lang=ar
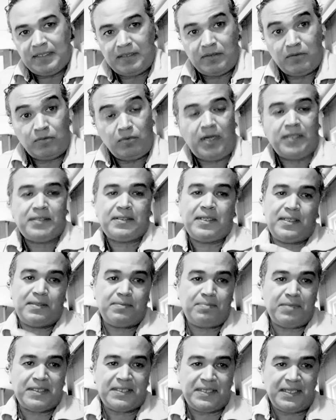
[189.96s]
وحتى
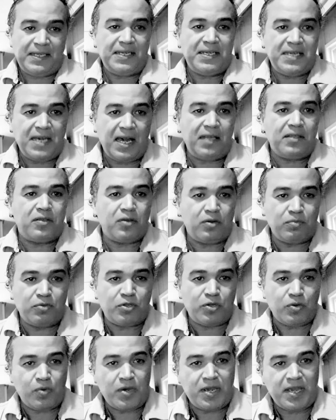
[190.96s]
المسيحيه عندهم
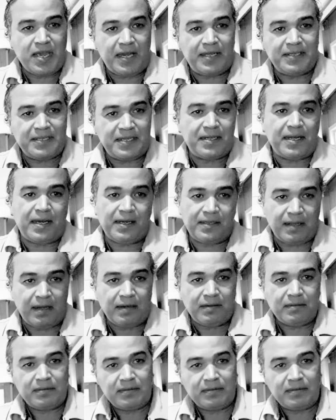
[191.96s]
شويه علينا حنا